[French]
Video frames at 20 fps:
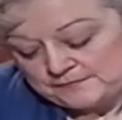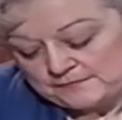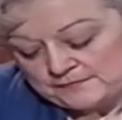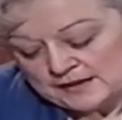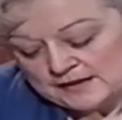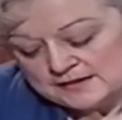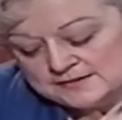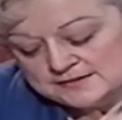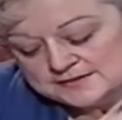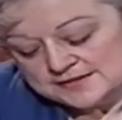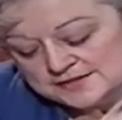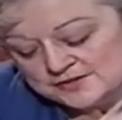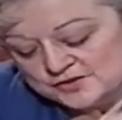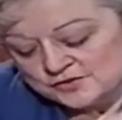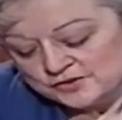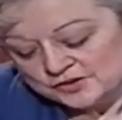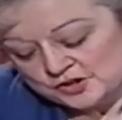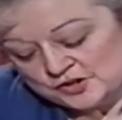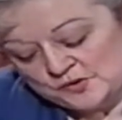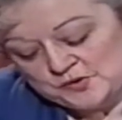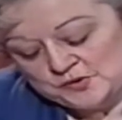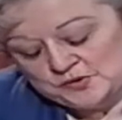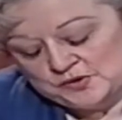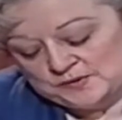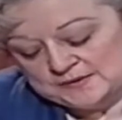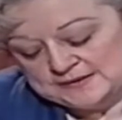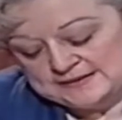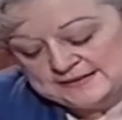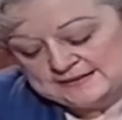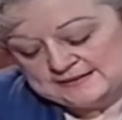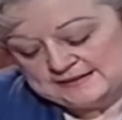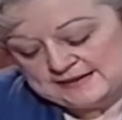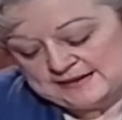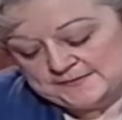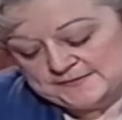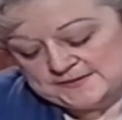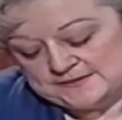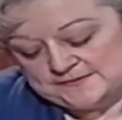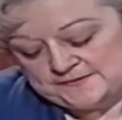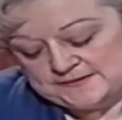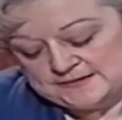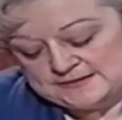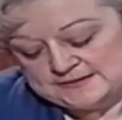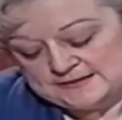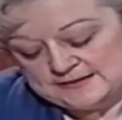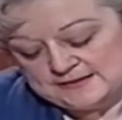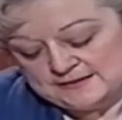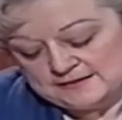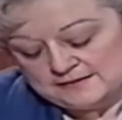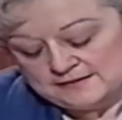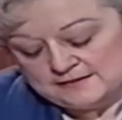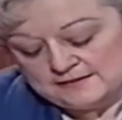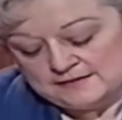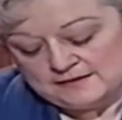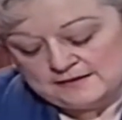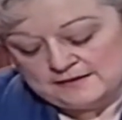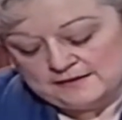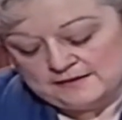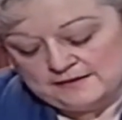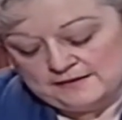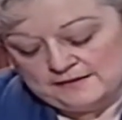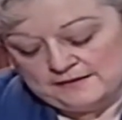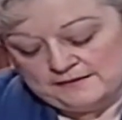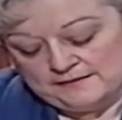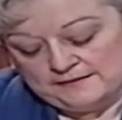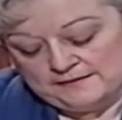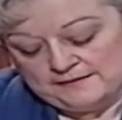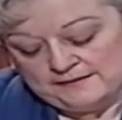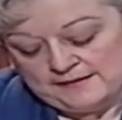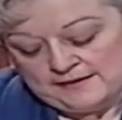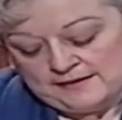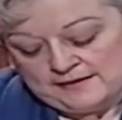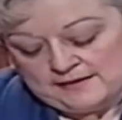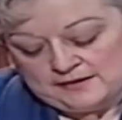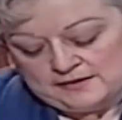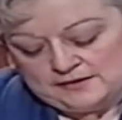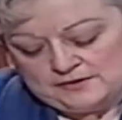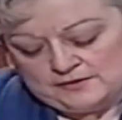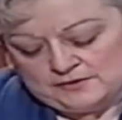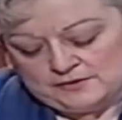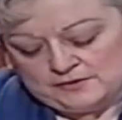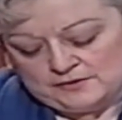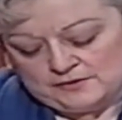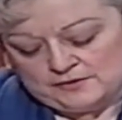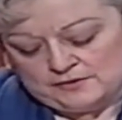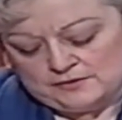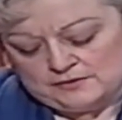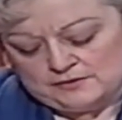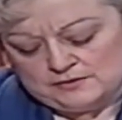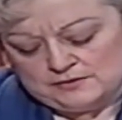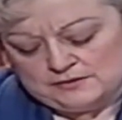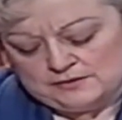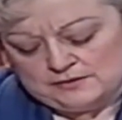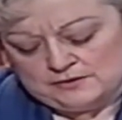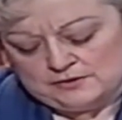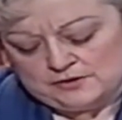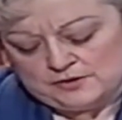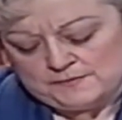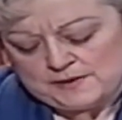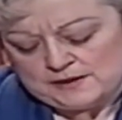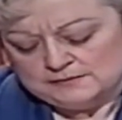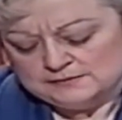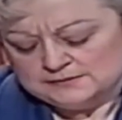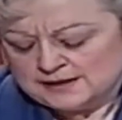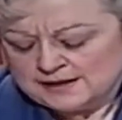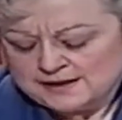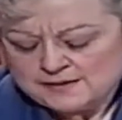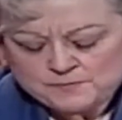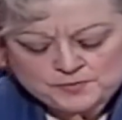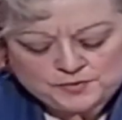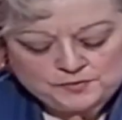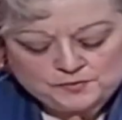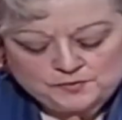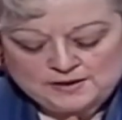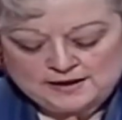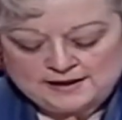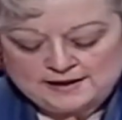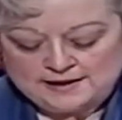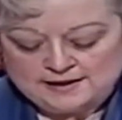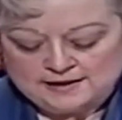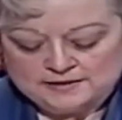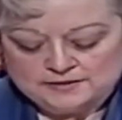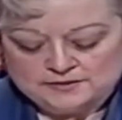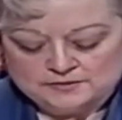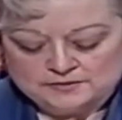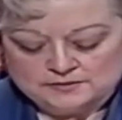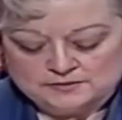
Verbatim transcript: Hmm. C'est sûr qu'il y a eu d'autres étapes difficiles. Euh, il y a le, manque d'emploi, il